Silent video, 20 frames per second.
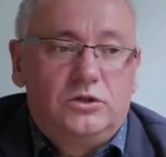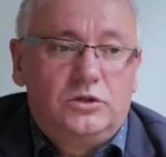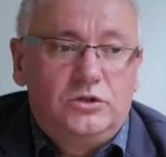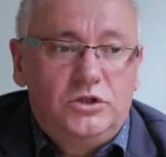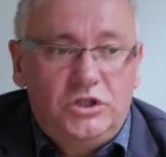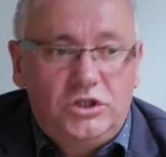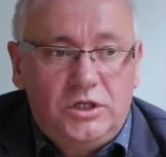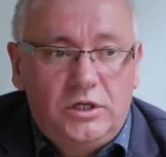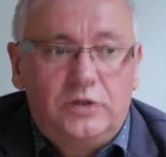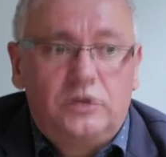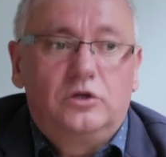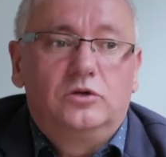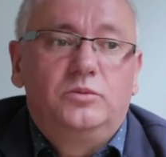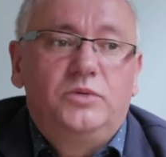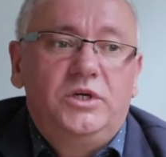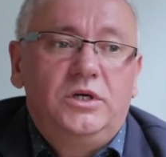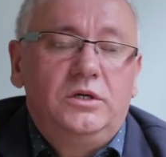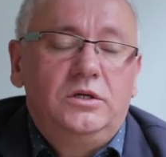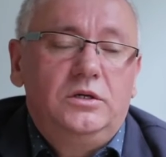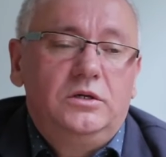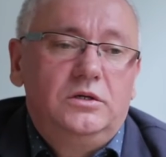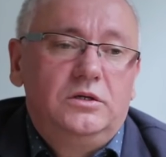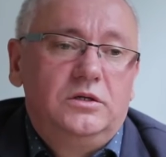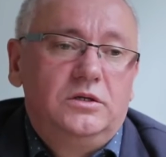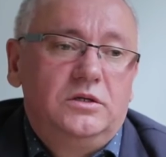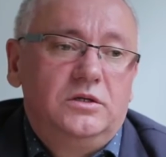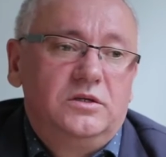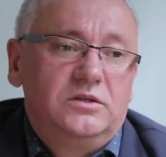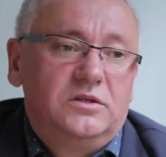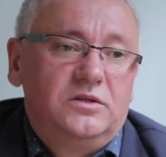to, co dzisiaj robię y,
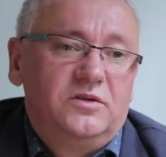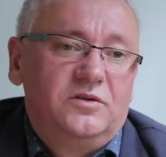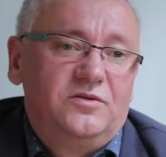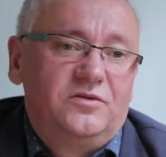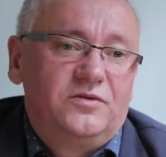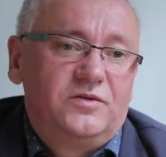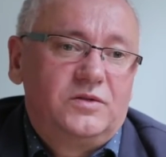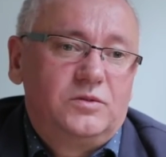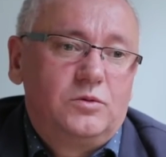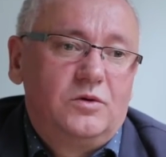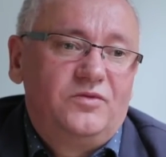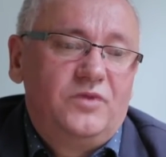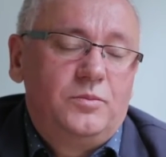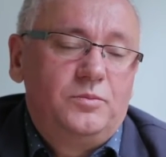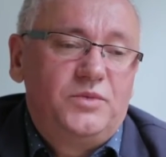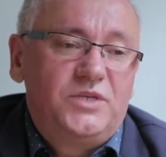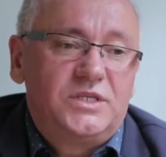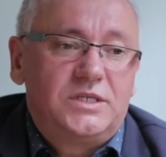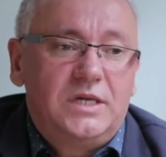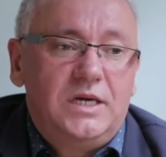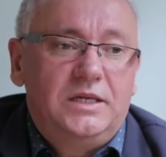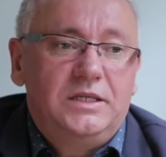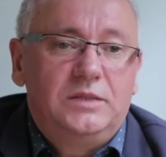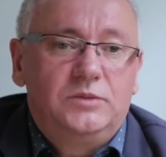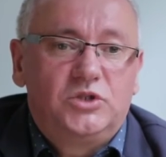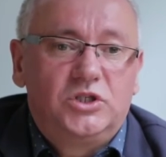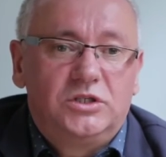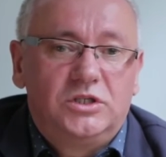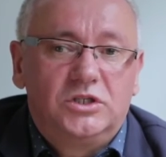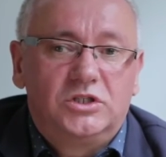w słowem
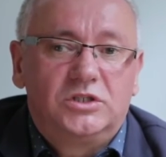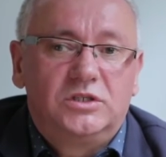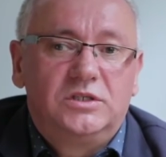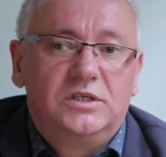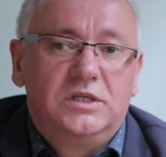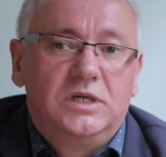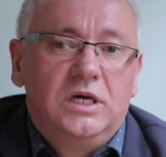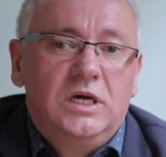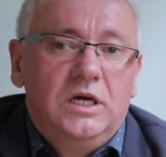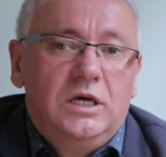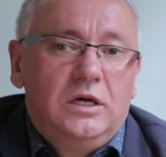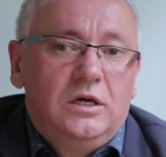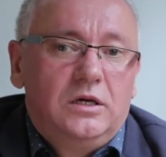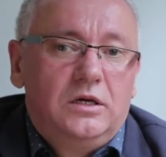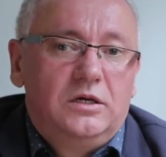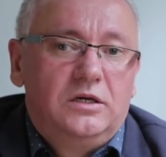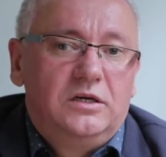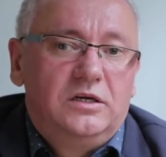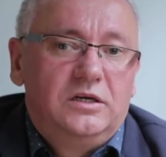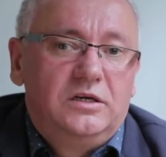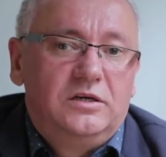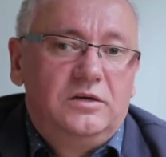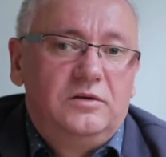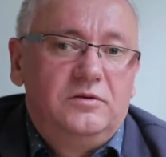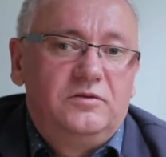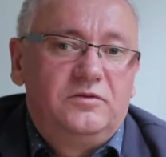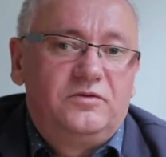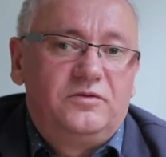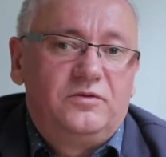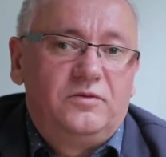pisanym, czy też y, y,
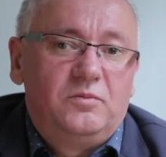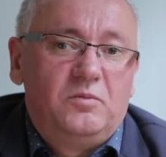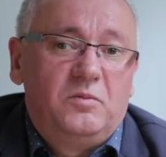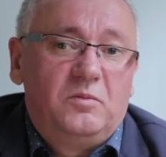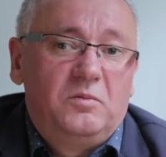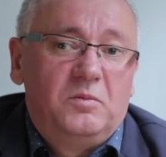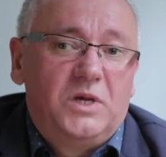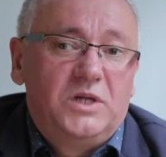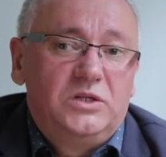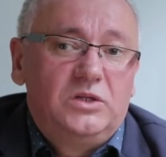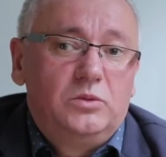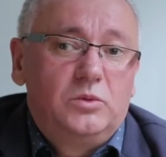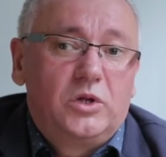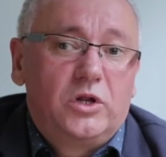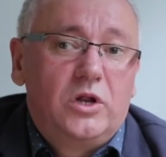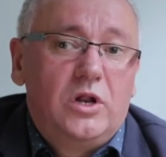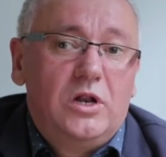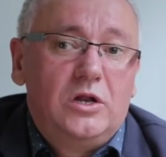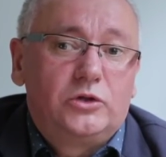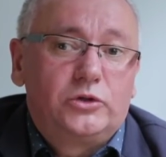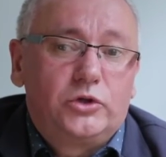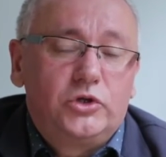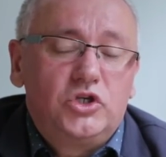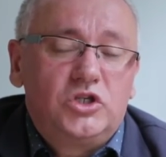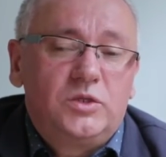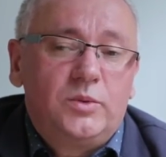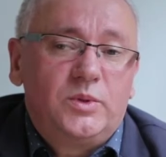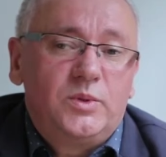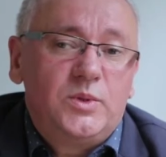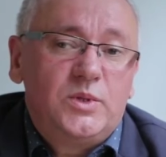w medium
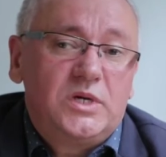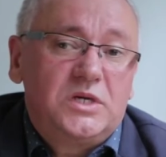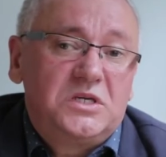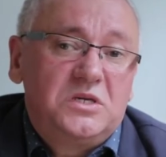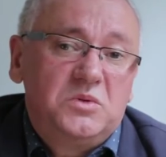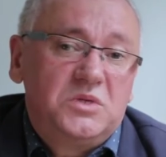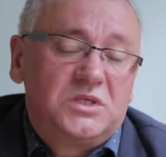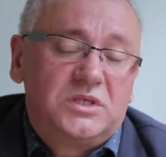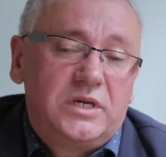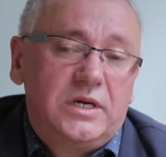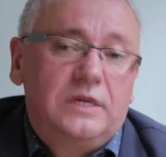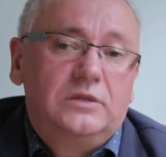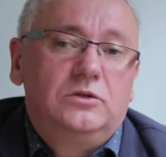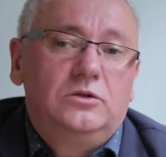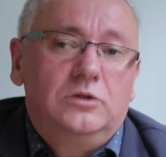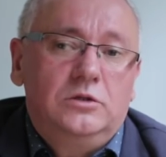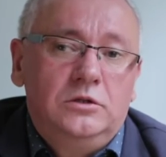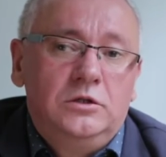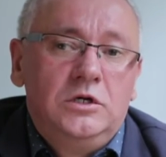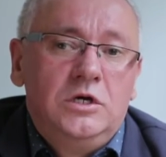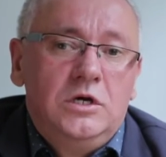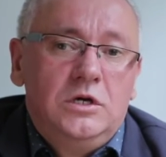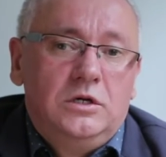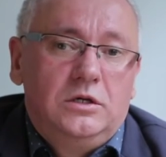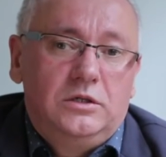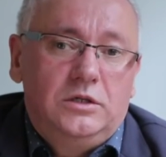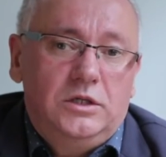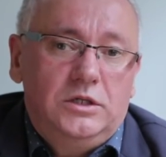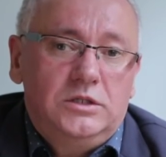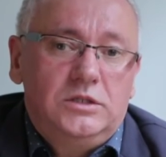elektronicznym, jakim jest radio,
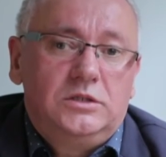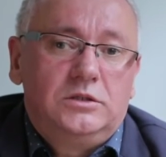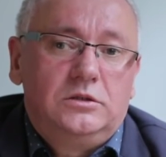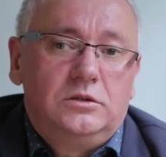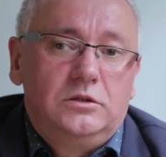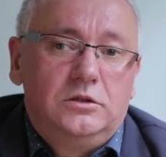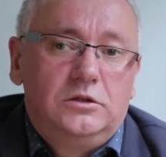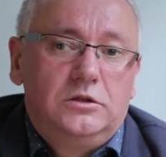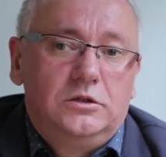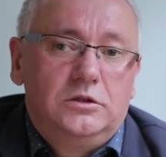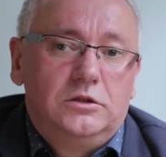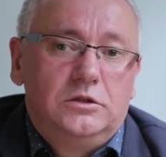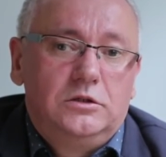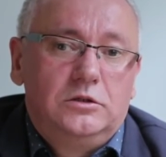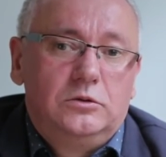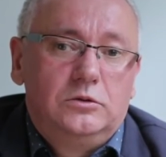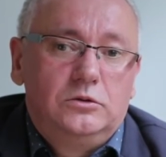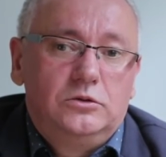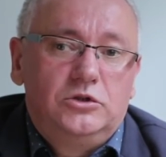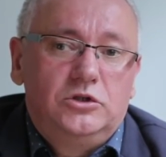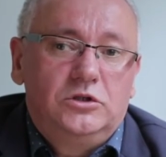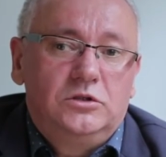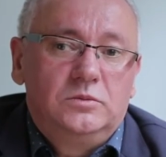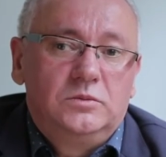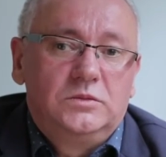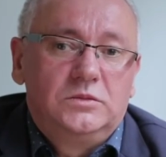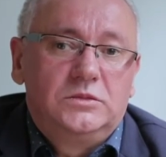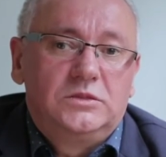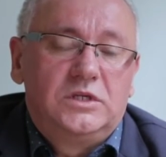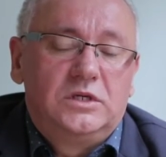jest
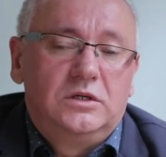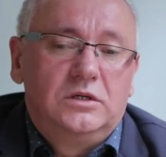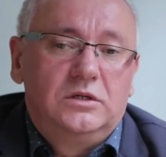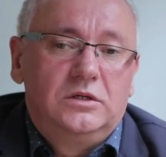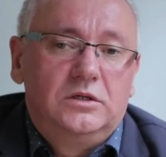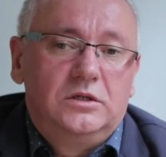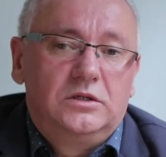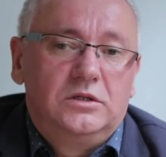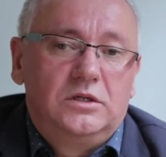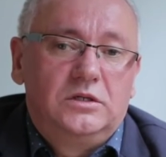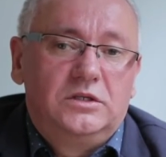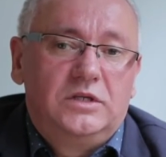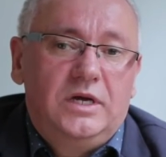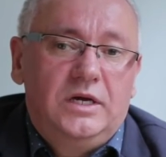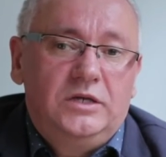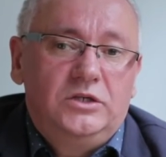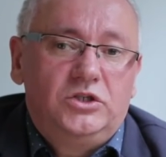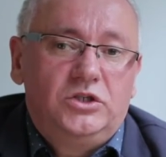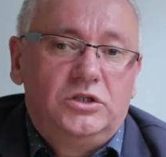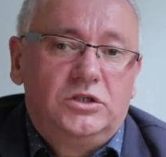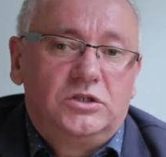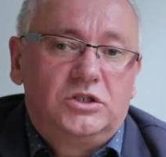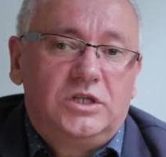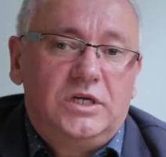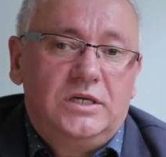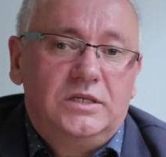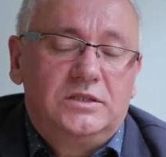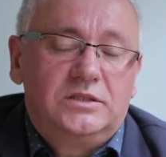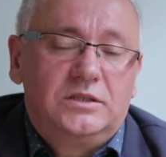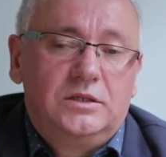ludziom dać
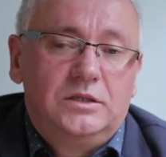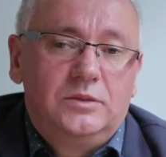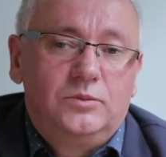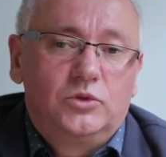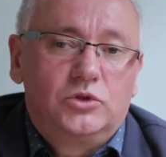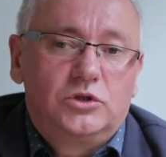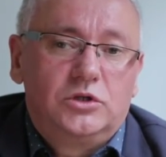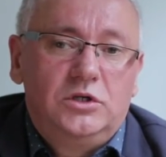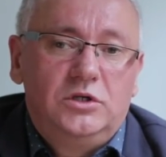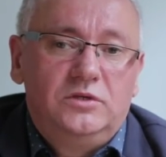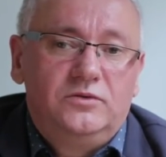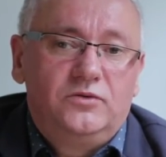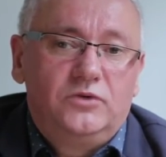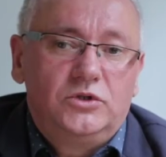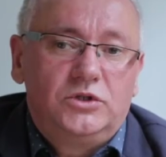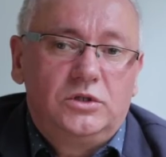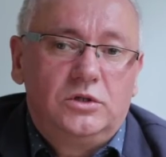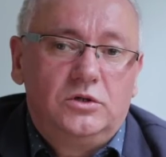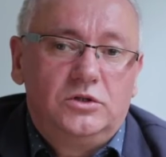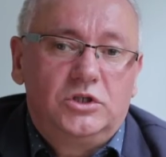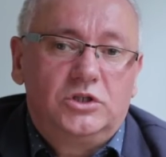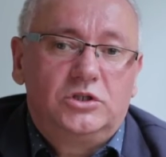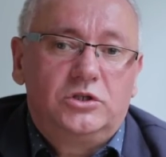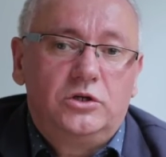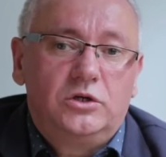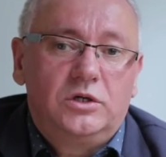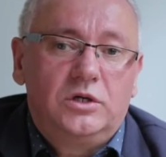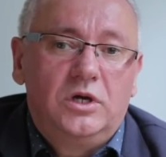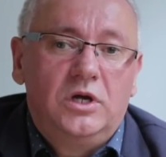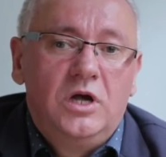szansę, no możliwość, chociaż
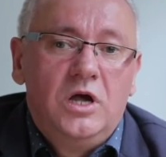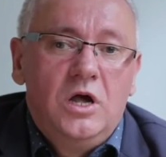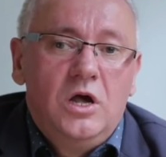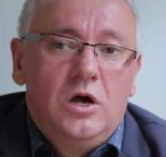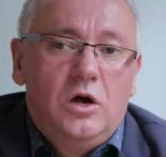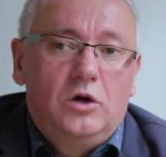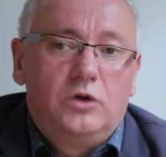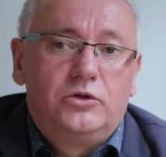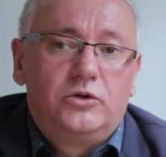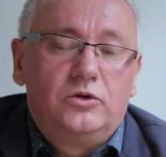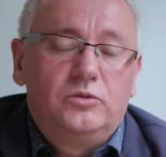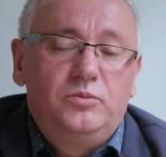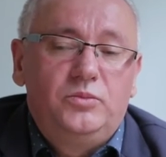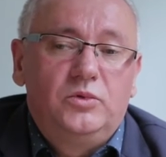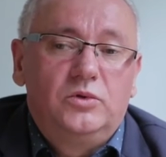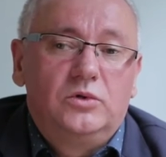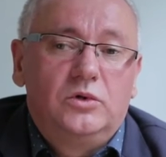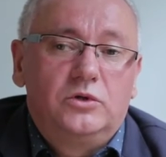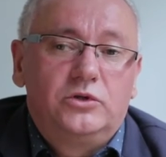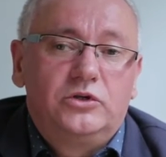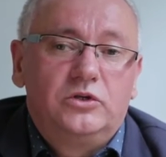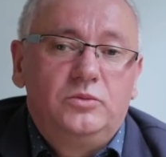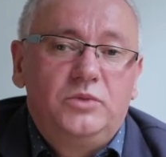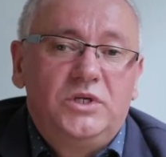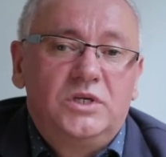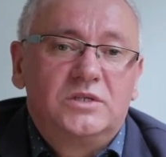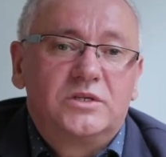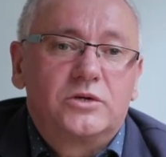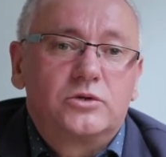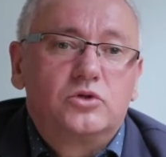trochę
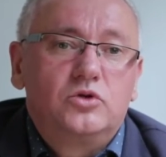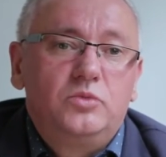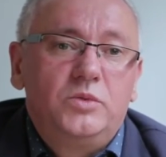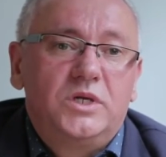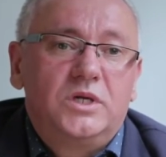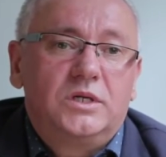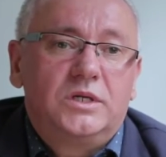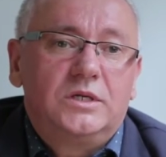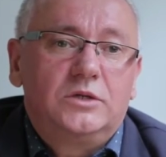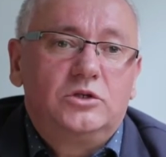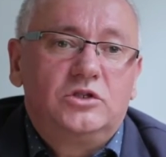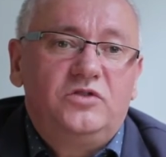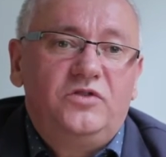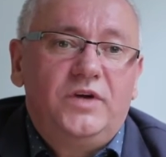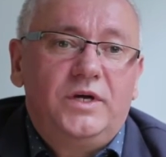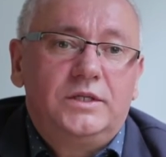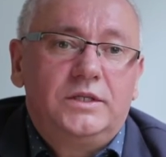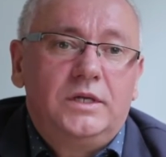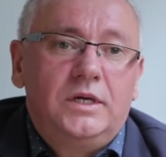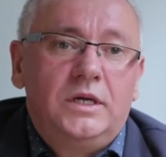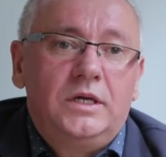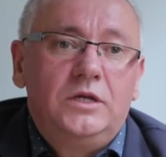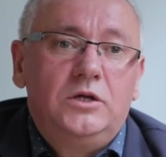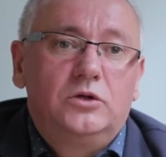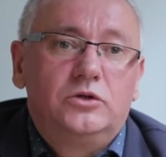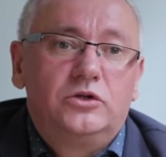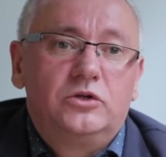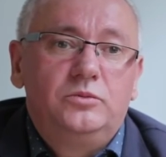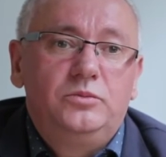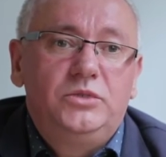odrobinę zrozumienia tego świata
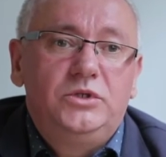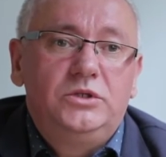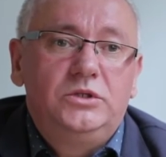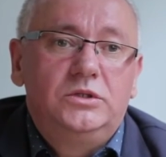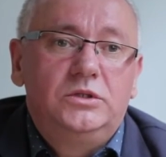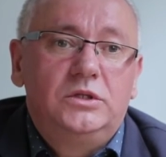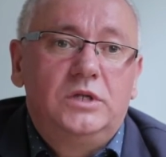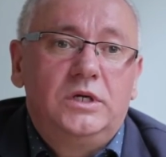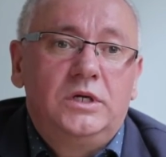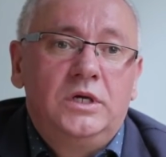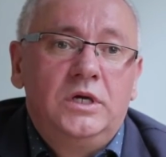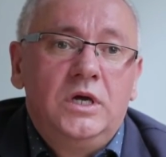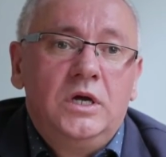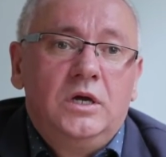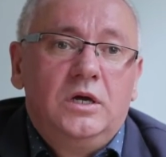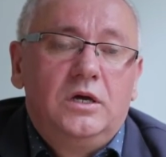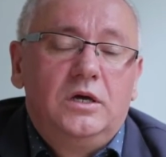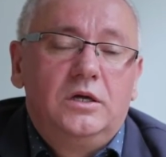i odrobinę